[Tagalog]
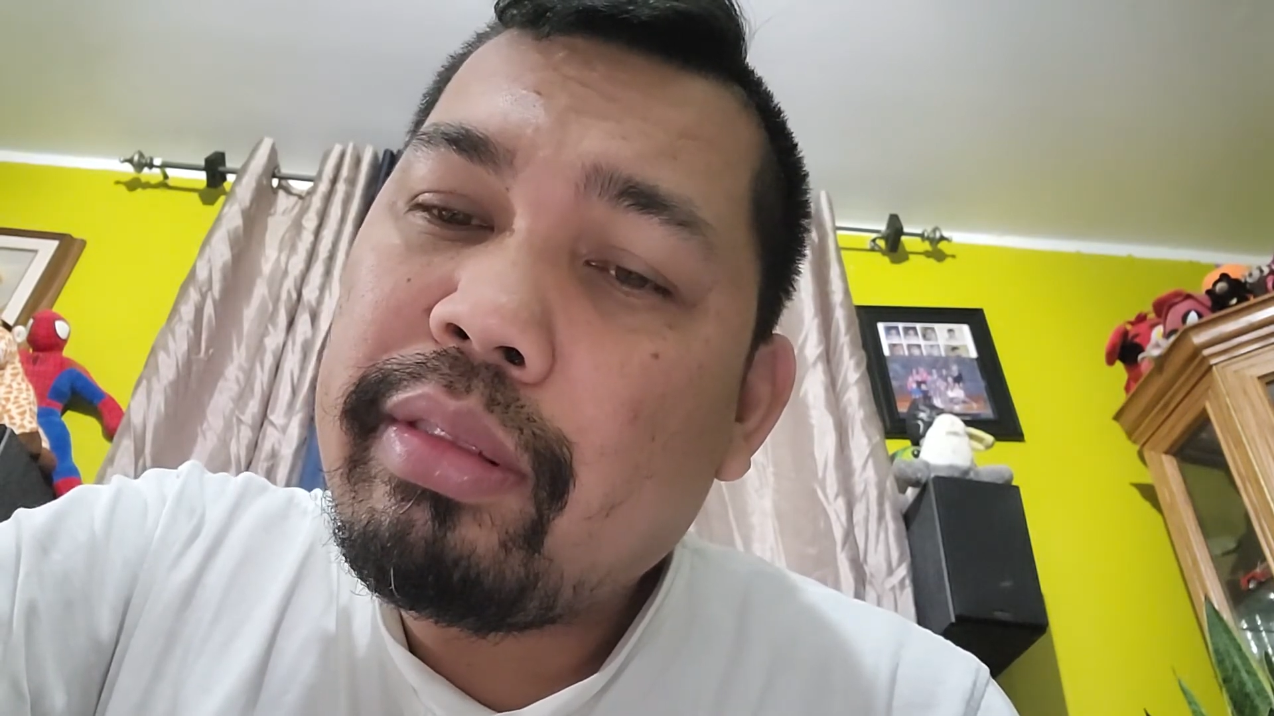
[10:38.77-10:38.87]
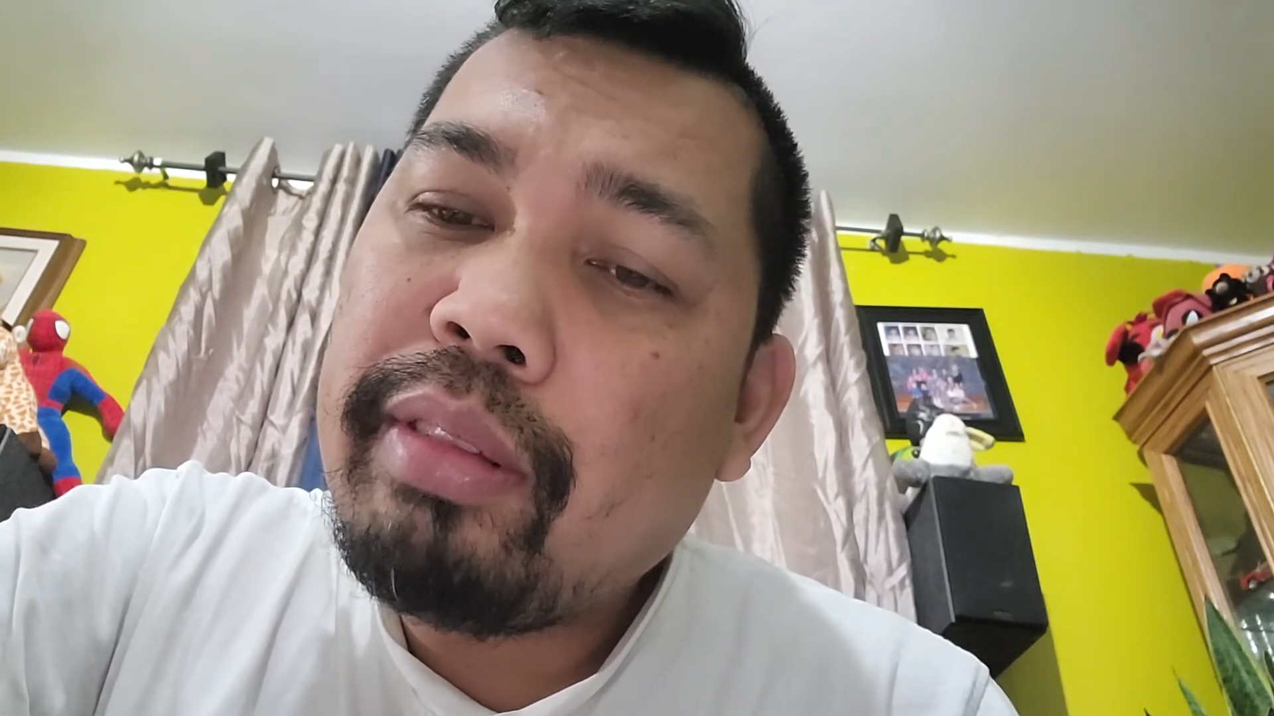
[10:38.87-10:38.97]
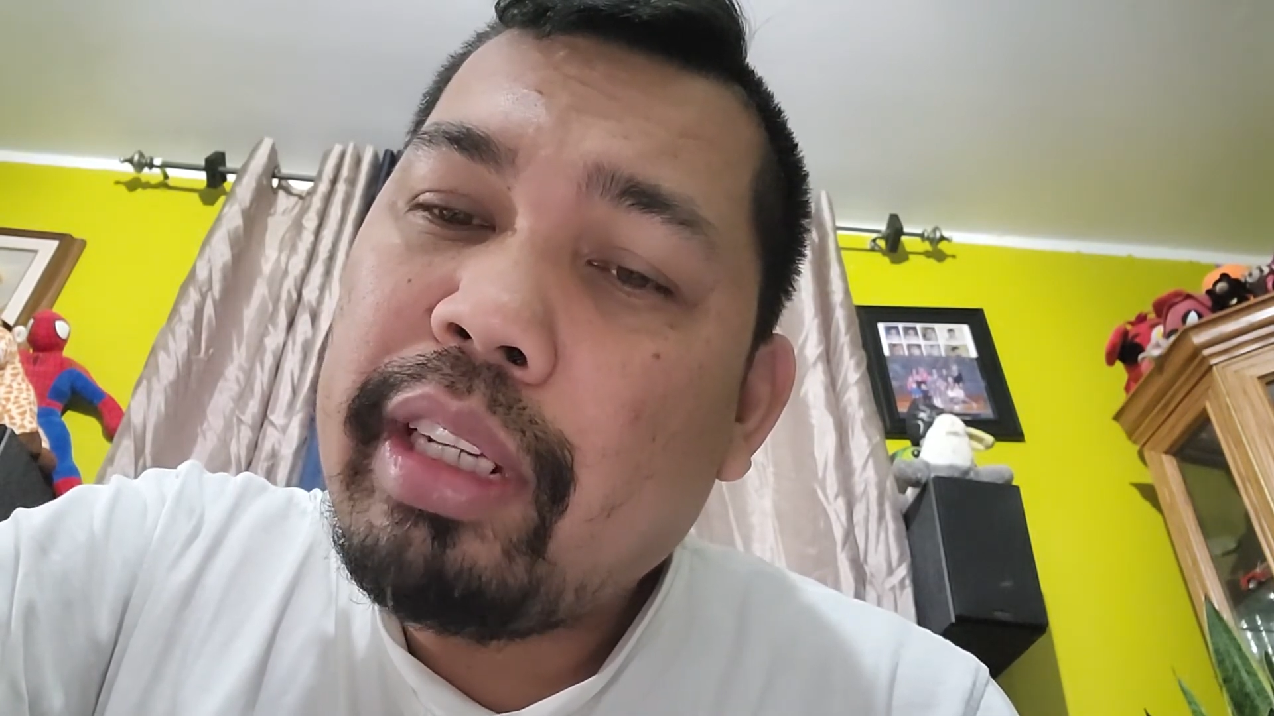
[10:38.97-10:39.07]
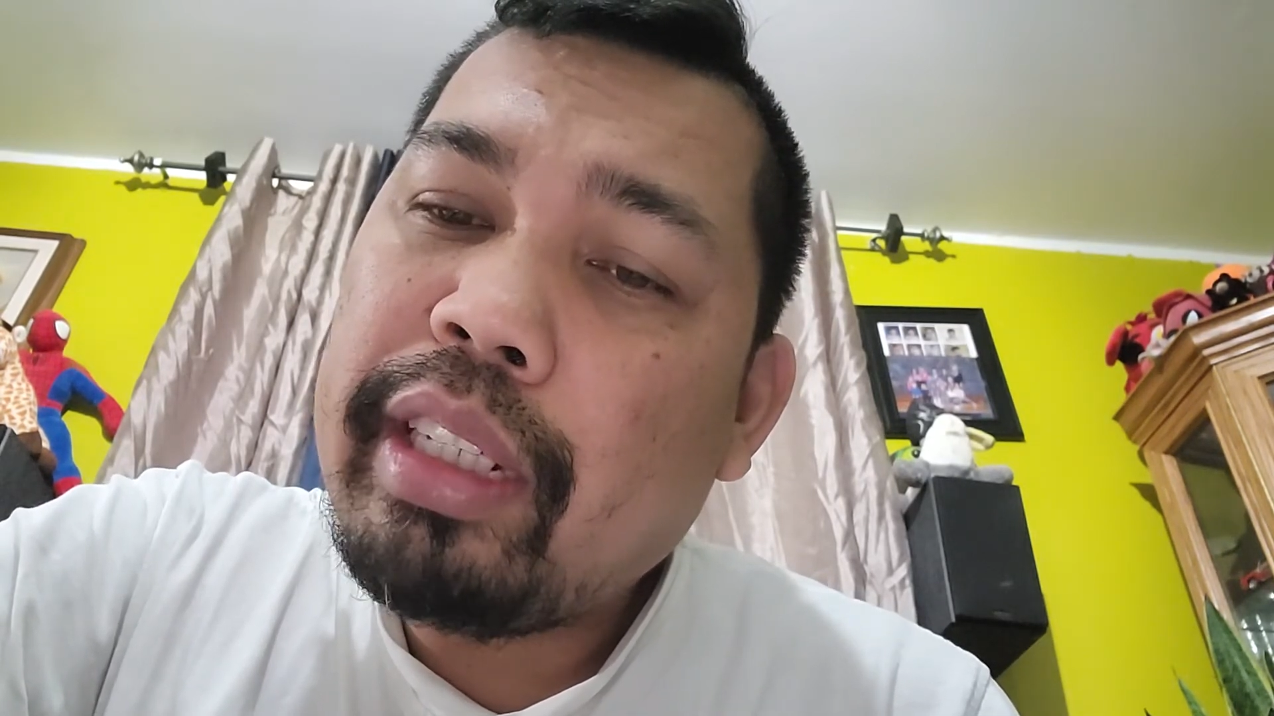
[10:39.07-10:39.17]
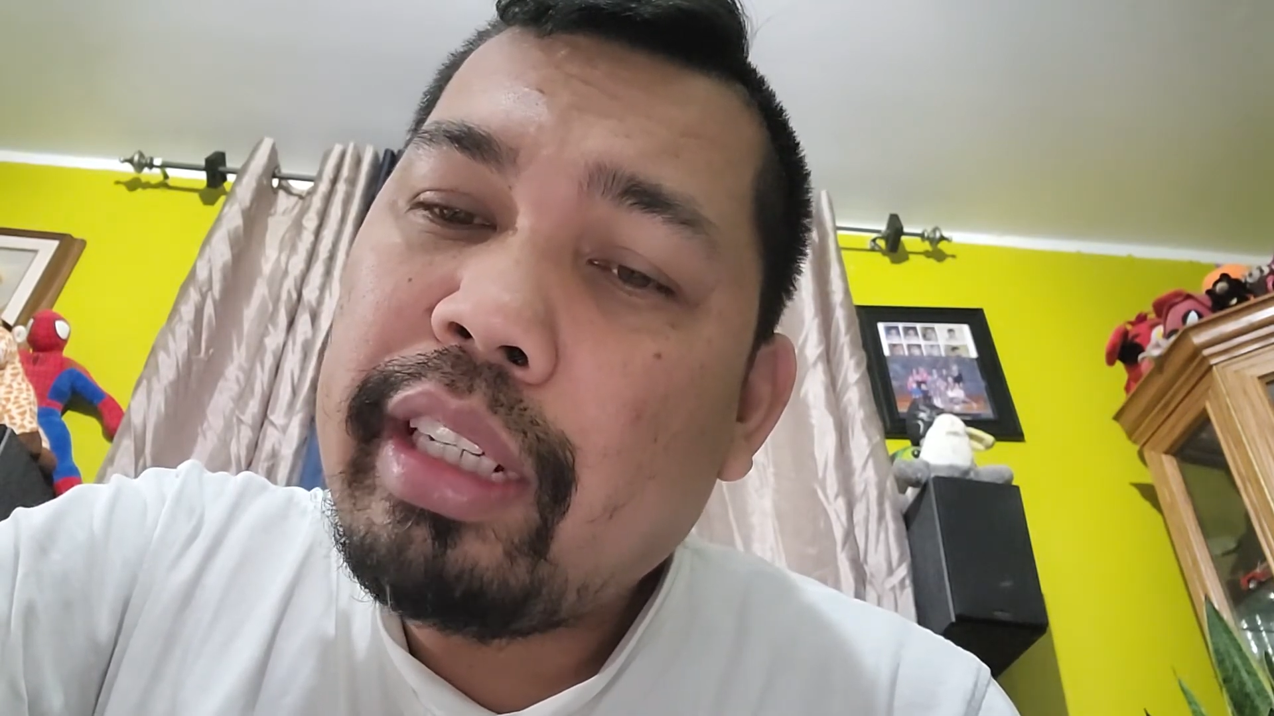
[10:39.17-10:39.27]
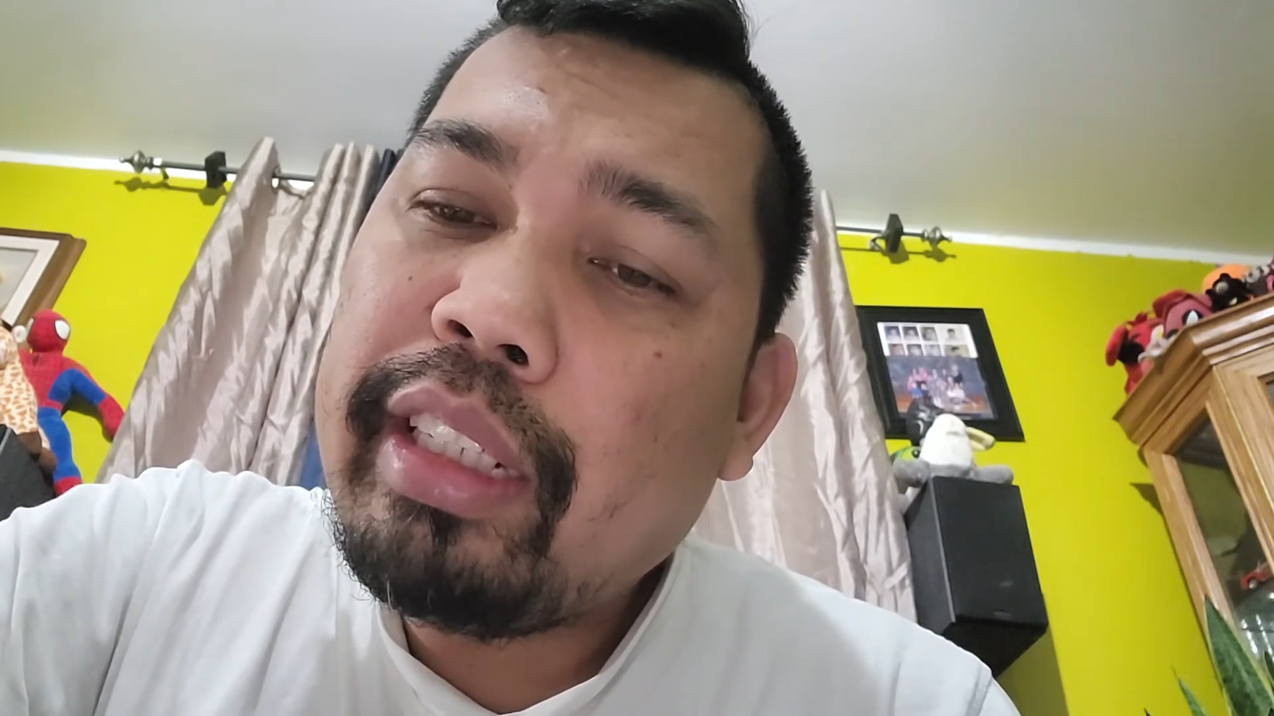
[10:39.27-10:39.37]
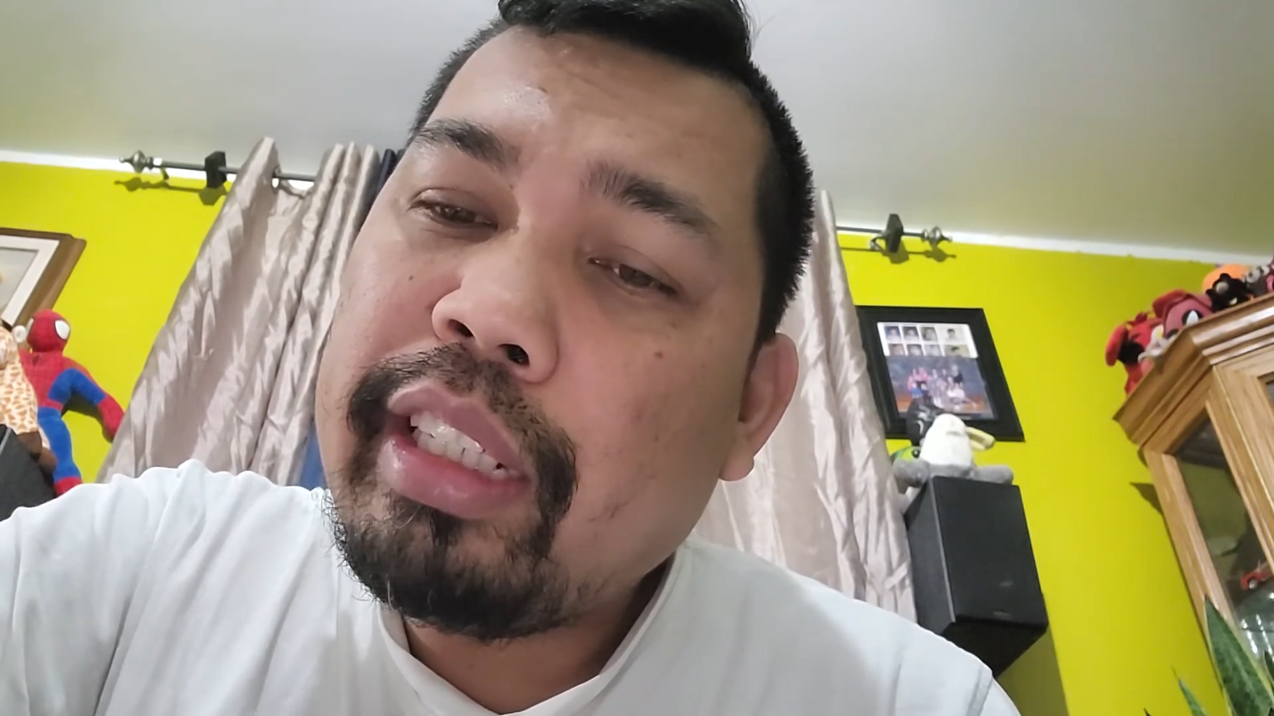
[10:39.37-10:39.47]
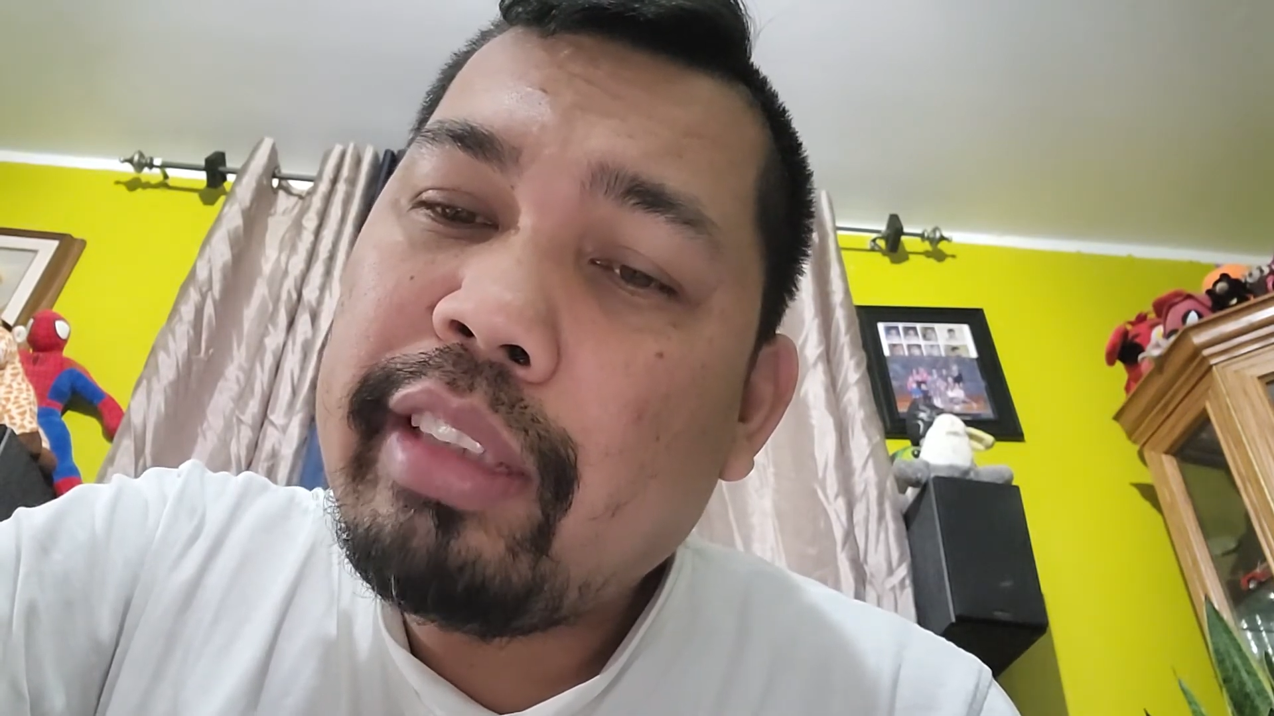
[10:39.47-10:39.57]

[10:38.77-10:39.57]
kuha na kayo